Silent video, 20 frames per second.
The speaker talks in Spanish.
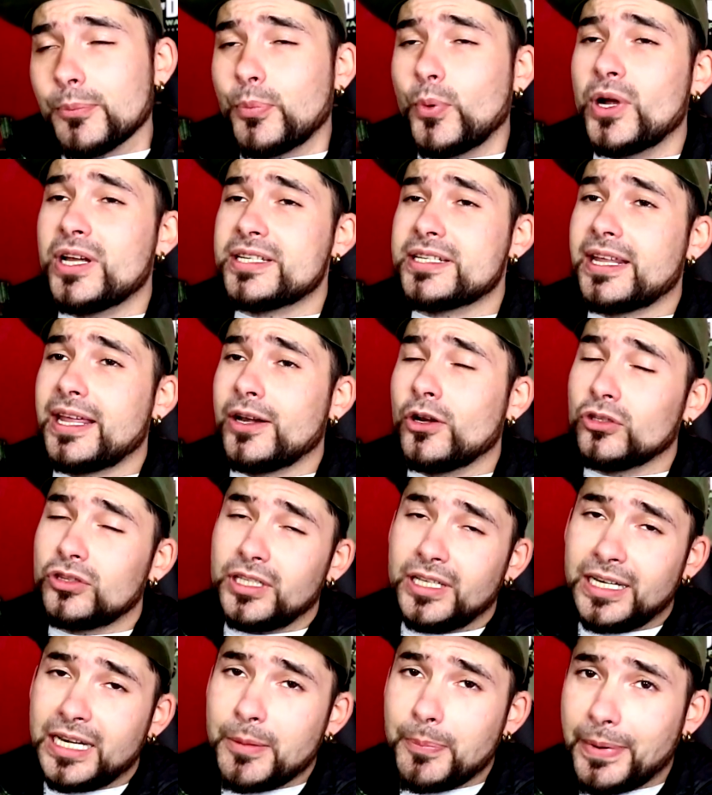Pues que no
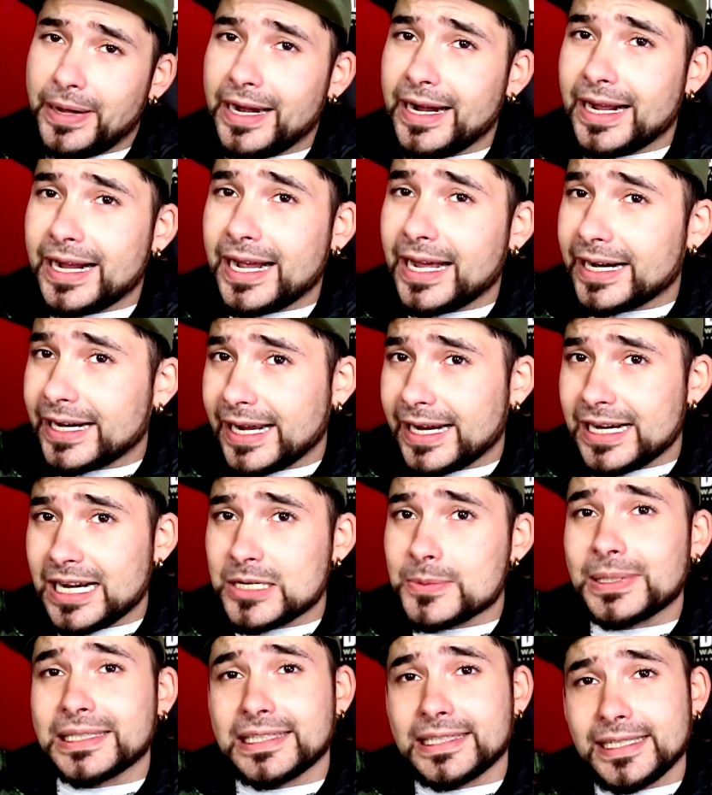tiene para cargar
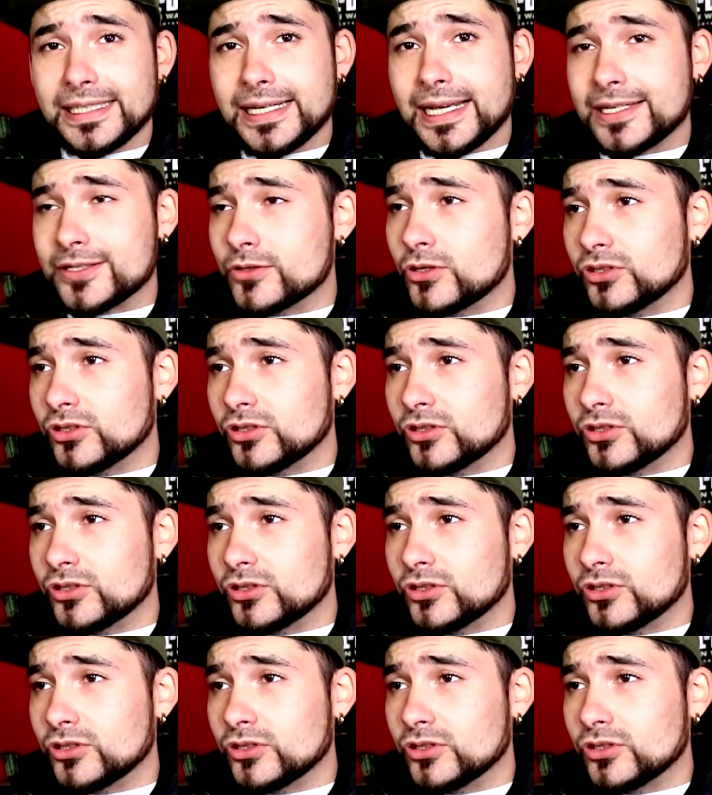las baterías,